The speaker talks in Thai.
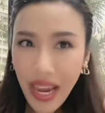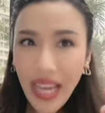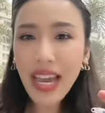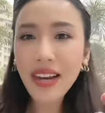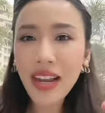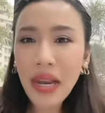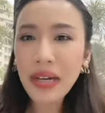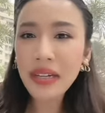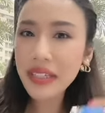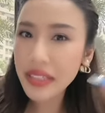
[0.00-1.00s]
และเหตุการณ์นั้น
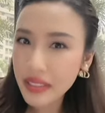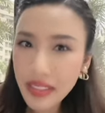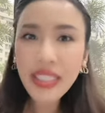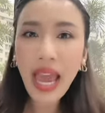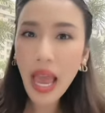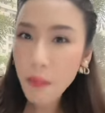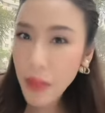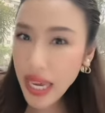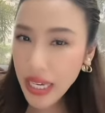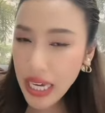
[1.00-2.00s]
น่ะเกิดขึ้นแค่
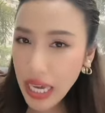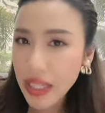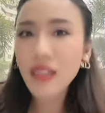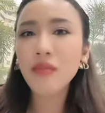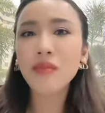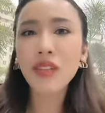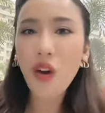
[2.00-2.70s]
ไม่กี่อาทิตย์